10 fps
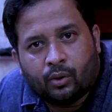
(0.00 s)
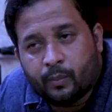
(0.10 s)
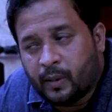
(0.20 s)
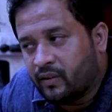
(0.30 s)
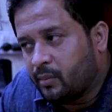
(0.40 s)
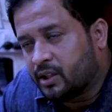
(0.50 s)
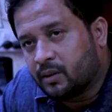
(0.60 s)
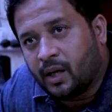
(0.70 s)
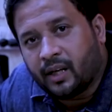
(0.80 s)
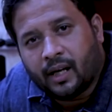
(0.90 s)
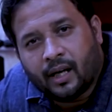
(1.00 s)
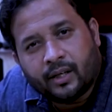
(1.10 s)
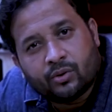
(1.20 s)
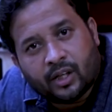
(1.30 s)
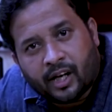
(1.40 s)
कोई बेवा मदद मांगने आ
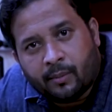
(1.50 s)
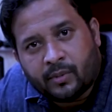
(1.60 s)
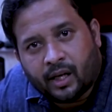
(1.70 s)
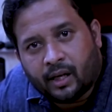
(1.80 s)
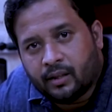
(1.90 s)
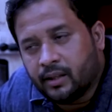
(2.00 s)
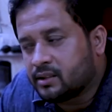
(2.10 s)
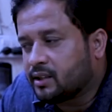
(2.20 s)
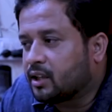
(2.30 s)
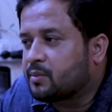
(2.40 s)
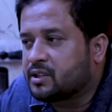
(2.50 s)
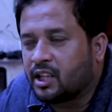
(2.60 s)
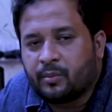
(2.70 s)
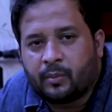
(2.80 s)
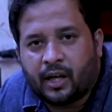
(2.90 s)
रही है उसका नाम क्या है एक सड़क पे
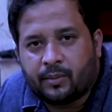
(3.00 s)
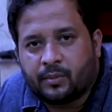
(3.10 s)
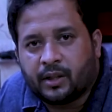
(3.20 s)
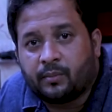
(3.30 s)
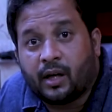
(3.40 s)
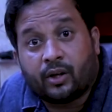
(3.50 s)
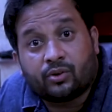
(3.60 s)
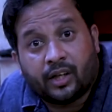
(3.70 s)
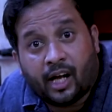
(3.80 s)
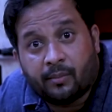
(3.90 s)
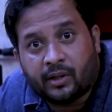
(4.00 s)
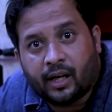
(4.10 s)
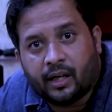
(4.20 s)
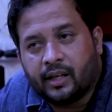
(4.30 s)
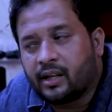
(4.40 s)
जख्मी पड़ा आपसे मदद मांग रहा है उसका नाम क्या
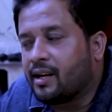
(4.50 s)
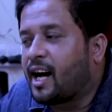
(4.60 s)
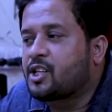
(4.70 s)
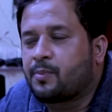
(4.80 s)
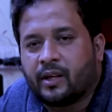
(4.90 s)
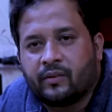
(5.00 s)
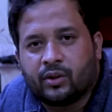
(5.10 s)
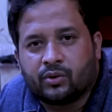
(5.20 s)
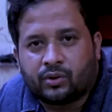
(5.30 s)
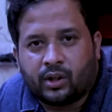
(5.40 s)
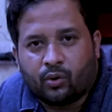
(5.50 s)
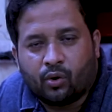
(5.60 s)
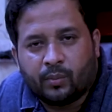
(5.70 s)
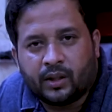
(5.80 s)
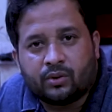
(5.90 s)
है एक लाश पड़ी हुई है उसका
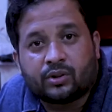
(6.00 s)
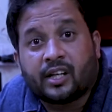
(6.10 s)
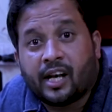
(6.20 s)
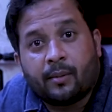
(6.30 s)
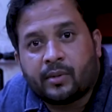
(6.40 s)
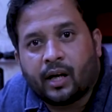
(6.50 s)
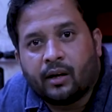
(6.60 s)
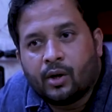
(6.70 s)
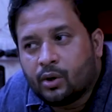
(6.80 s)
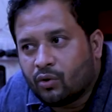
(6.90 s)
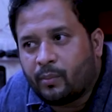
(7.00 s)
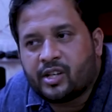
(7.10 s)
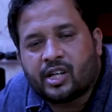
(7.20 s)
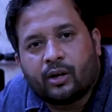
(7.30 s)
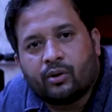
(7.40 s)
हुरमत है उसका नाम क्या है तो वो
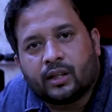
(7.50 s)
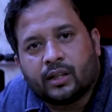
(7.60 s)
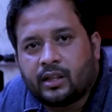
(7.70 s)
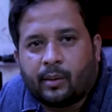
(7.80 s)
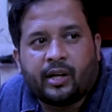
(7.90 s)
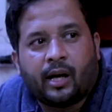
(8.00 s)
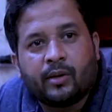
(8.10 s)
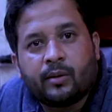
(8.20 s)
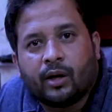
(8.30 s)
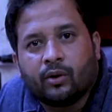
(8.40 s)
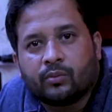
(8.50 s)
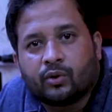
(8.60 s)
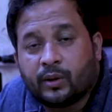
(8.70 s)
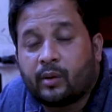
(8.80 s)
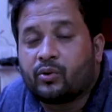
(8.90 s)
परेशान हो जाते हैं जी हमें नाम नहीं मालूम
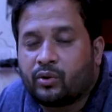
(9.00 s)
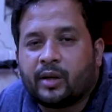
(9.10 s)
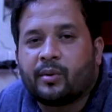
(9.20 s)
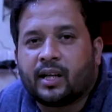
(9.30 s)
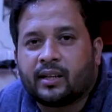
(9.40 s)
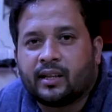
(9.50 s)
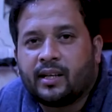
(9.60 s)
तो फिर हम उनको यही बताते